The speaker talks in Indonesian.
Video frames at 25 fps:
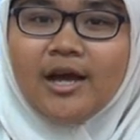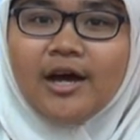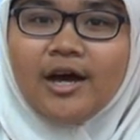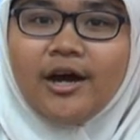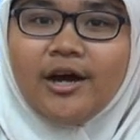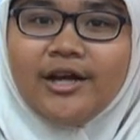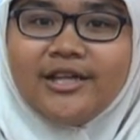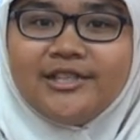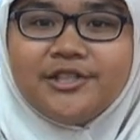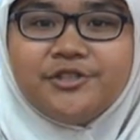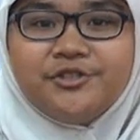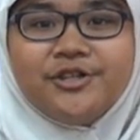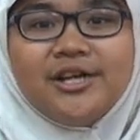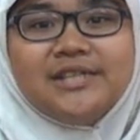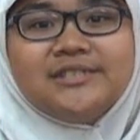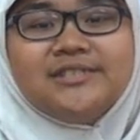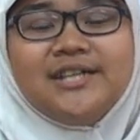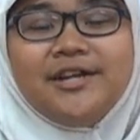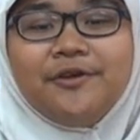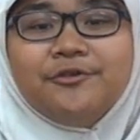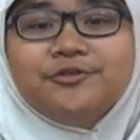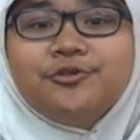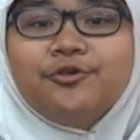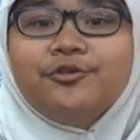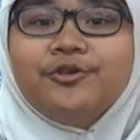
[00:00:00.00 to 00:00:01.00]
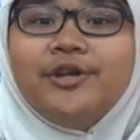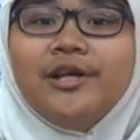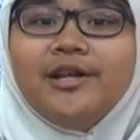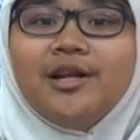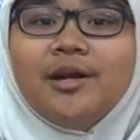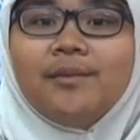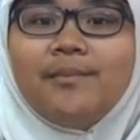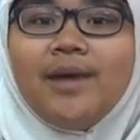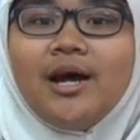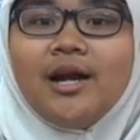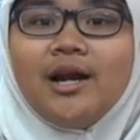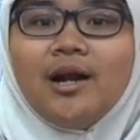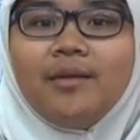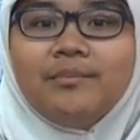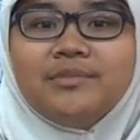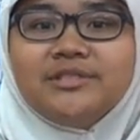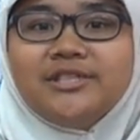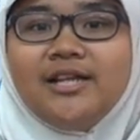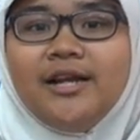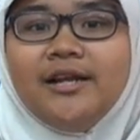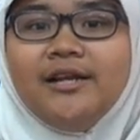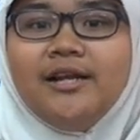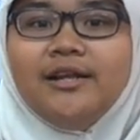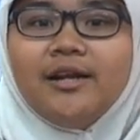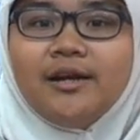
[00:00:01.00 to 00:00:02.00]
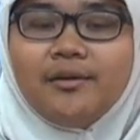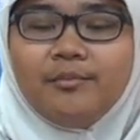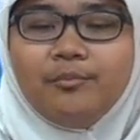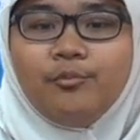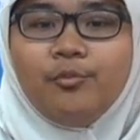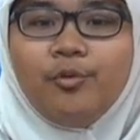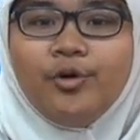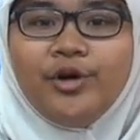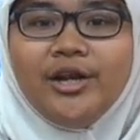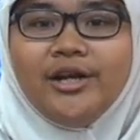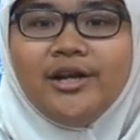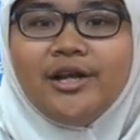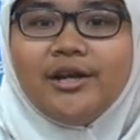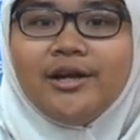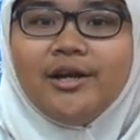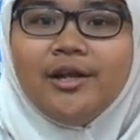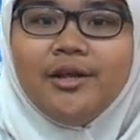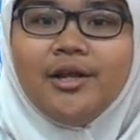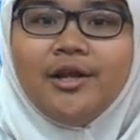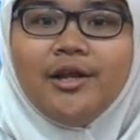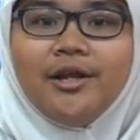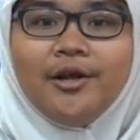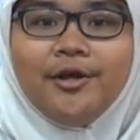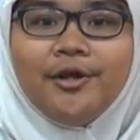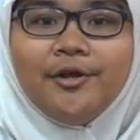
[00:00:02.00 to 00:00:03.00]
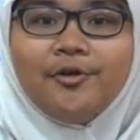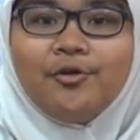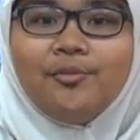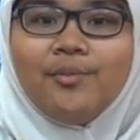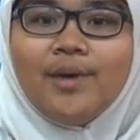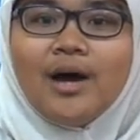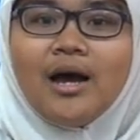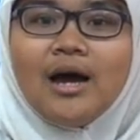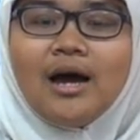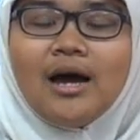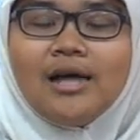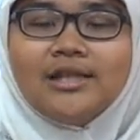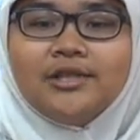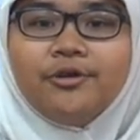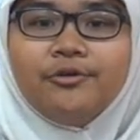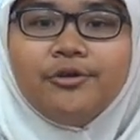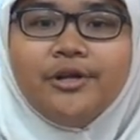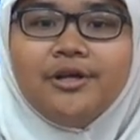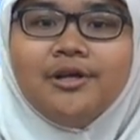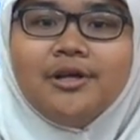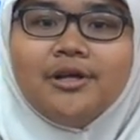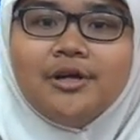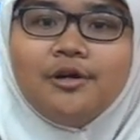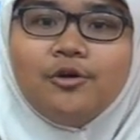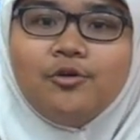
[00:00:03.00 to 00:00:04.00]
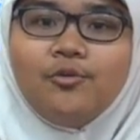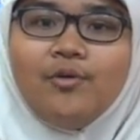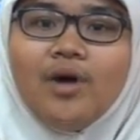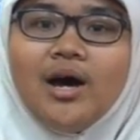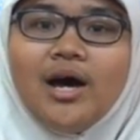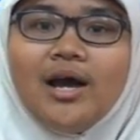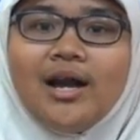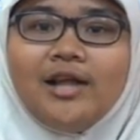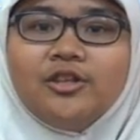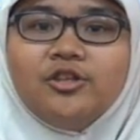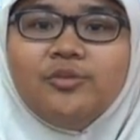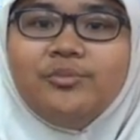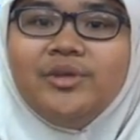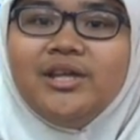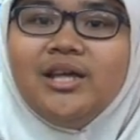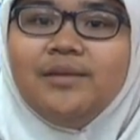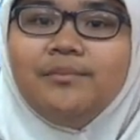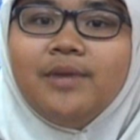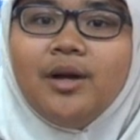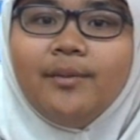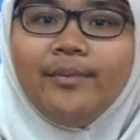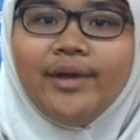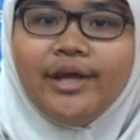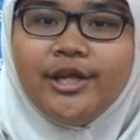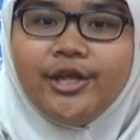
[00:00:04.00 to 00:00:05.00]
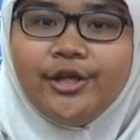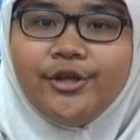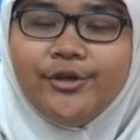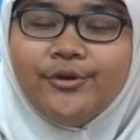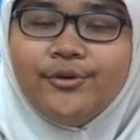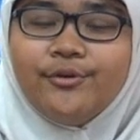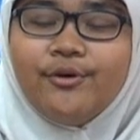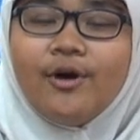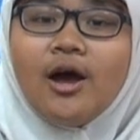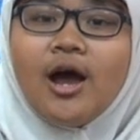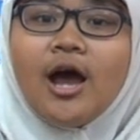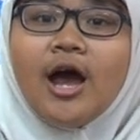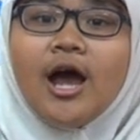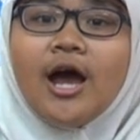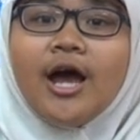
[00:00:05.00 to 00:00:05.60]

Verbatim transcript: Uh, kita juga sering untuk dinner bareng, misalnya dinner, mau dinner di, di rumah atau dinner di luar atau bikin barbecue